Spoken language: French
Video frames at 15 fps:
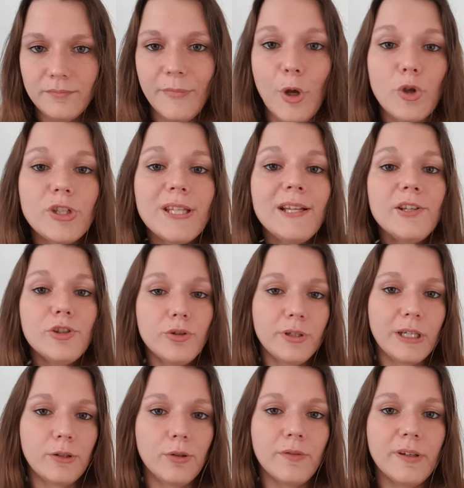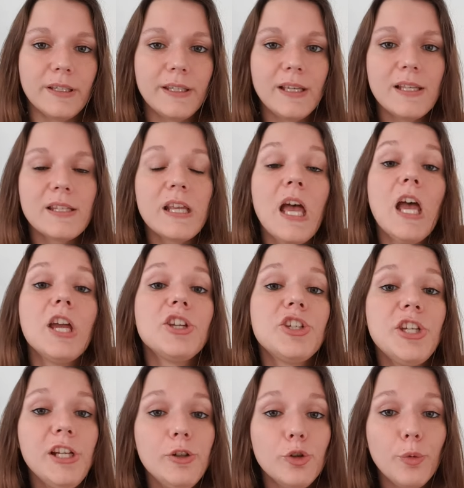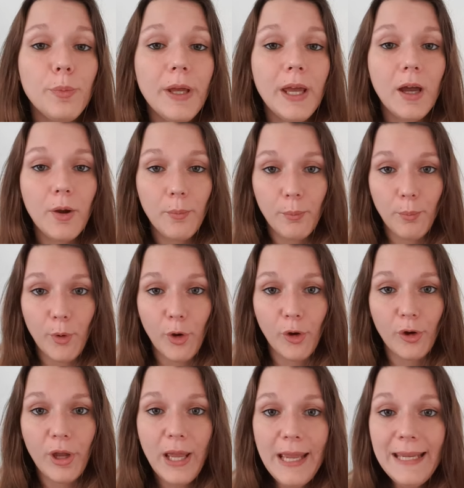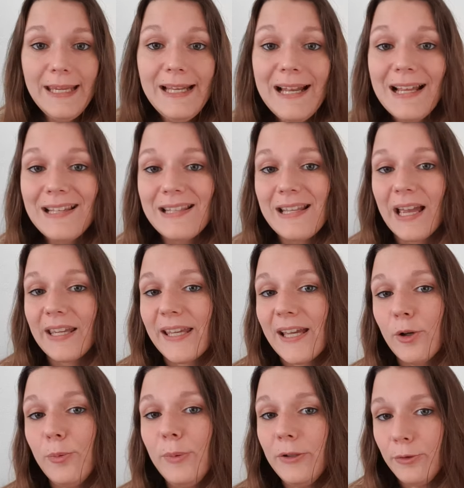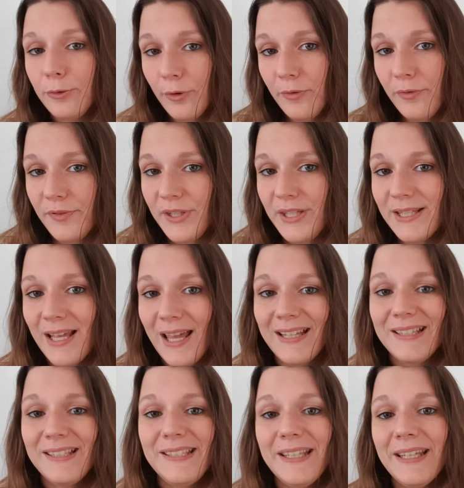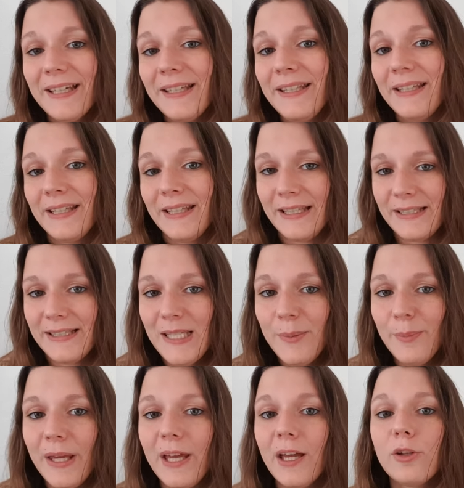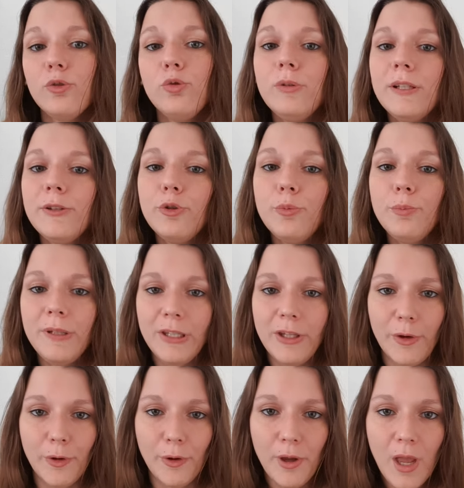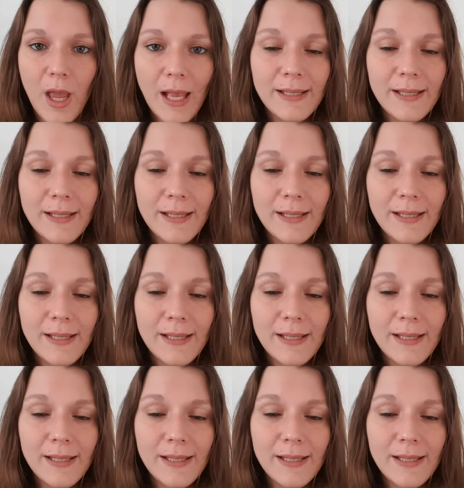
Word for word: Mais en 595, Childebert meurt. Il laisse derrière lui deux fils, Thierry et Tibère, tous les deux mineurs.